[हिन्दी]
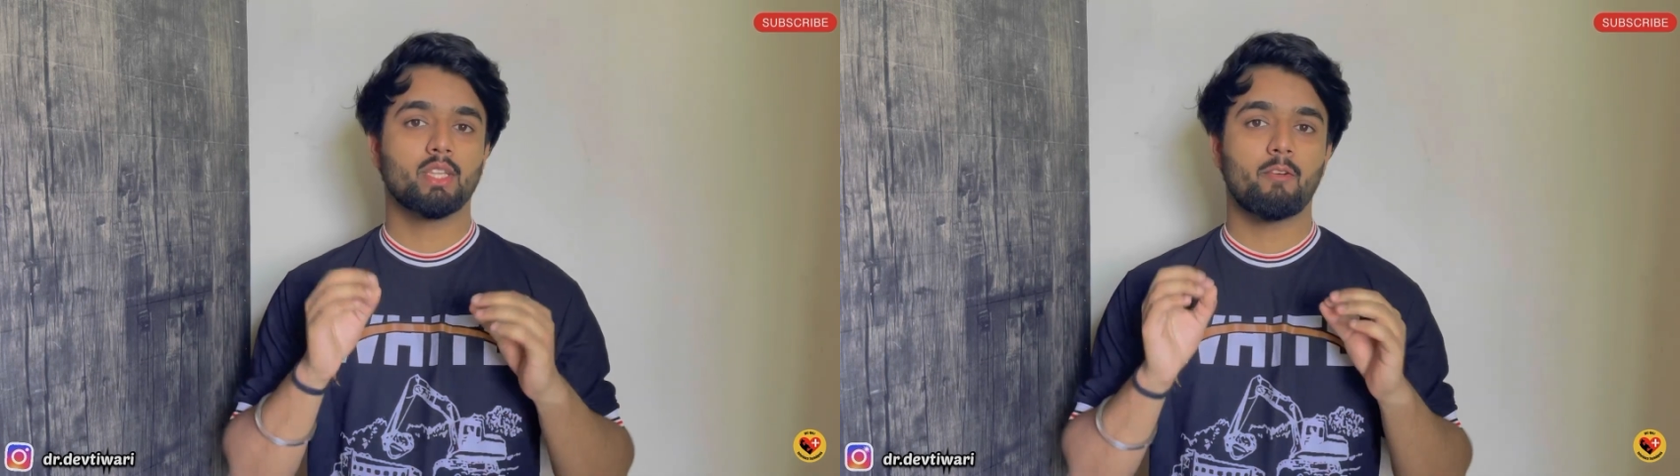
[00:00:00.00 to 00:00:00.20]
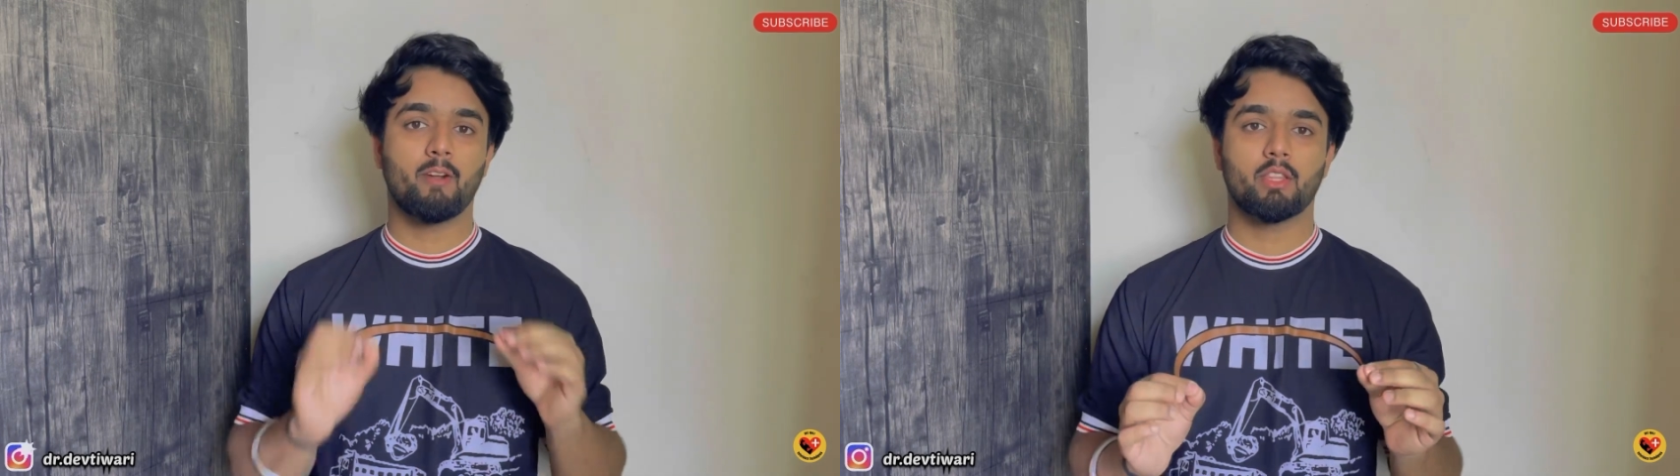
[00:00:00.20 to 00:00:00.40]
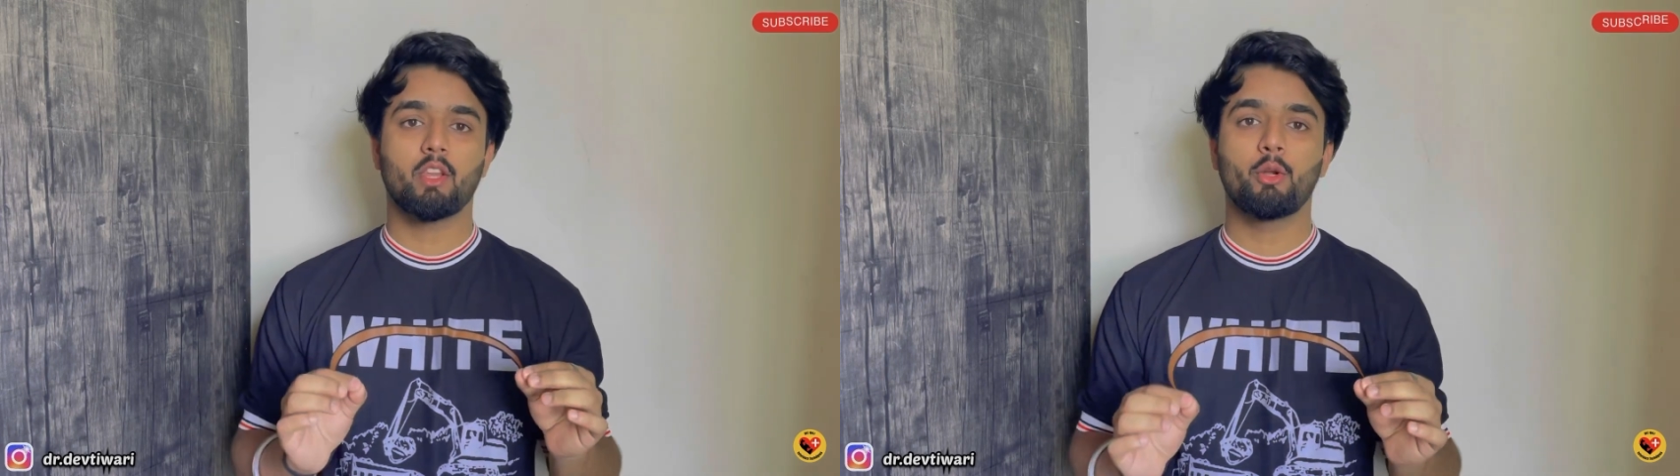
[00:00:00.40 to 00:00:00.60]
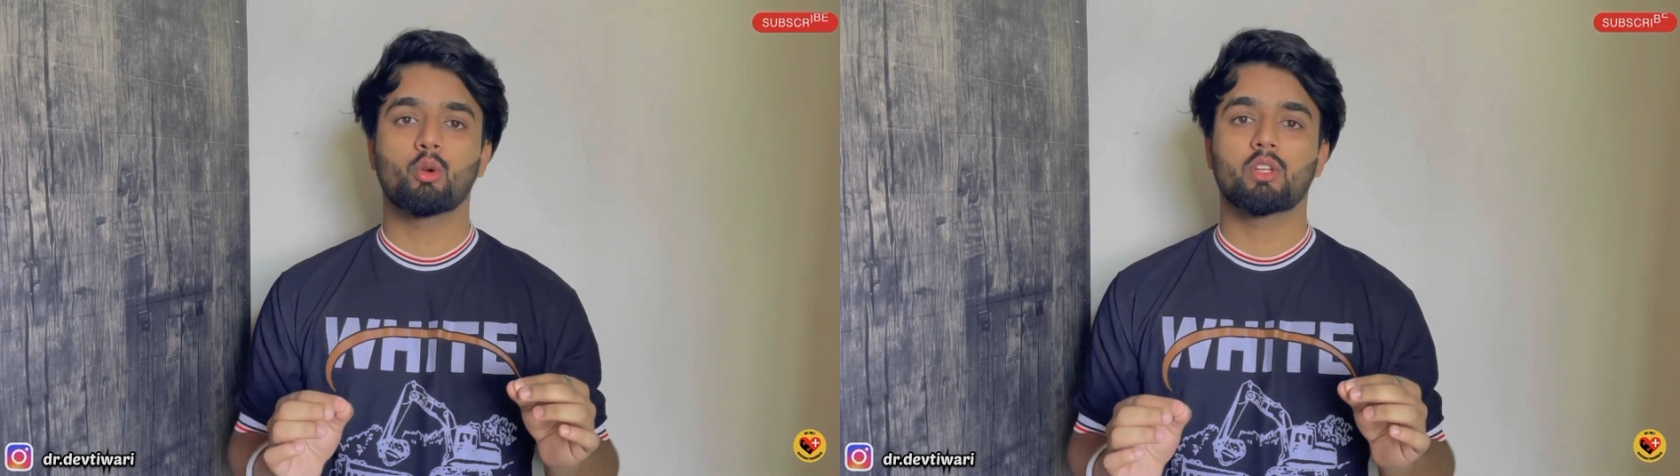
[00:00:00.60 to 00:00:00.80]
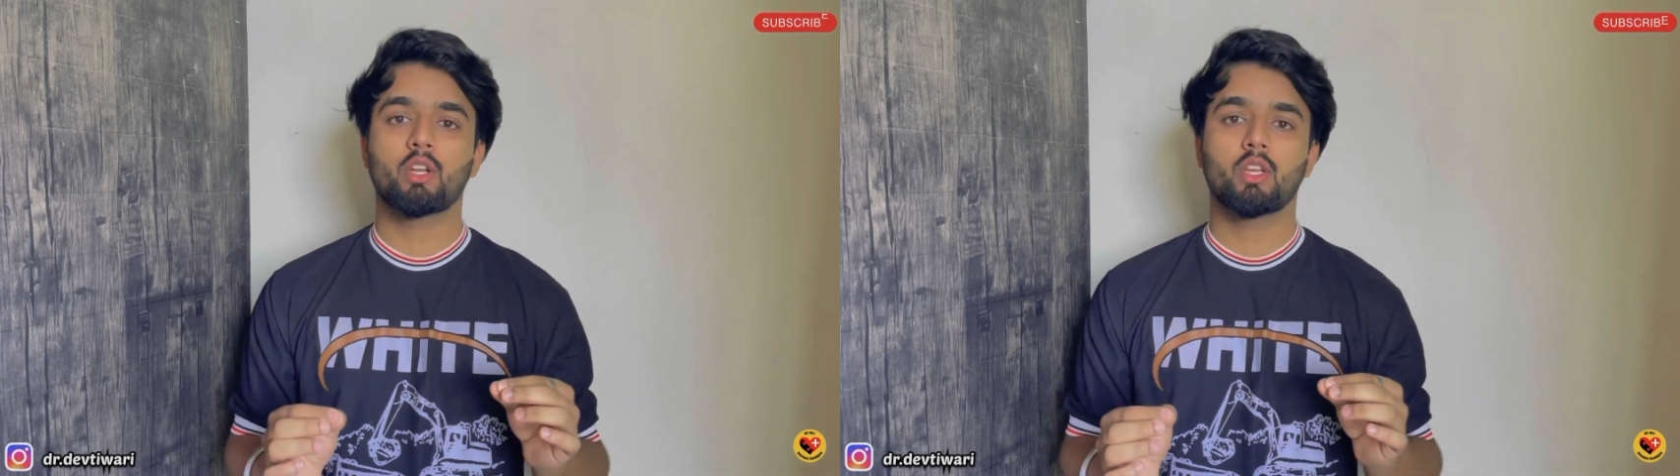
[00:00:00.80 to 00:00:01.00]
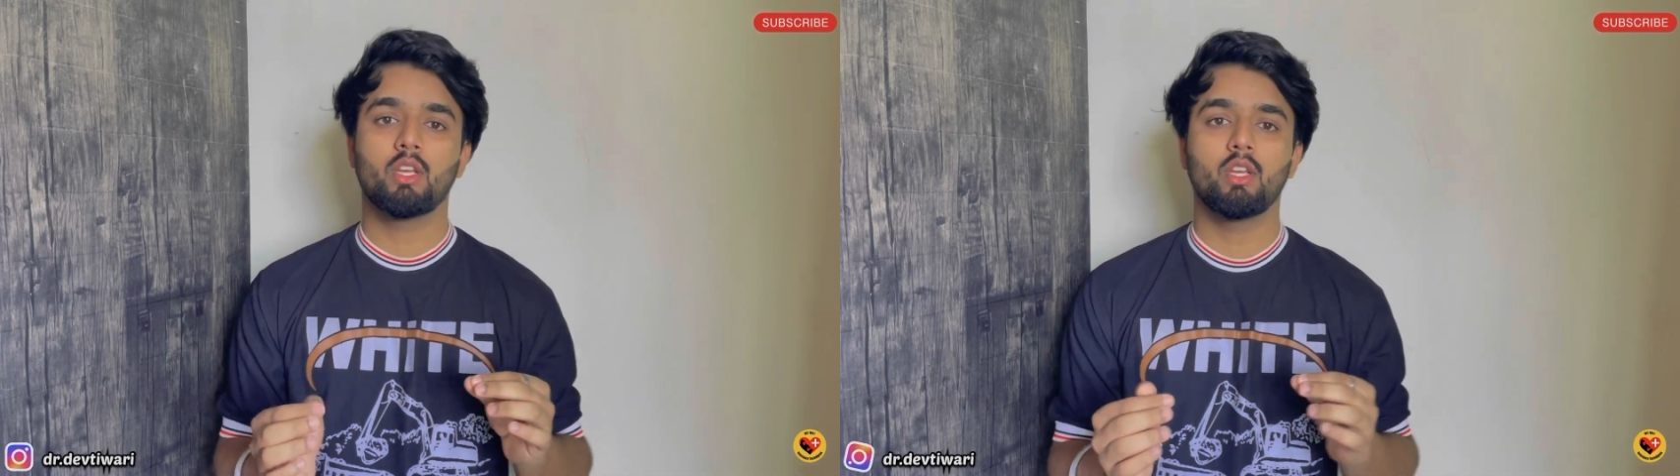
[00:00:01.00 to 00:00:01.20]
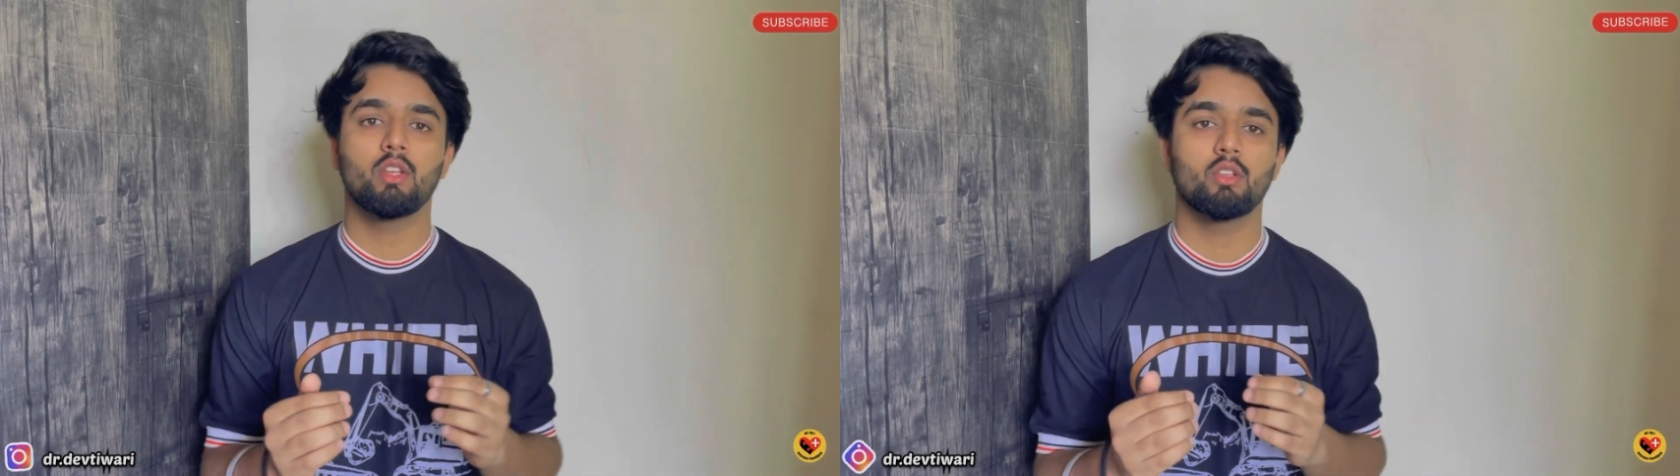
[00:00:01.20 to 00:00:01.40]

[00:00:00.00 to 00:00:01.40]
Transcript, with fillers: अंदर वेटनरी डॉक्टर की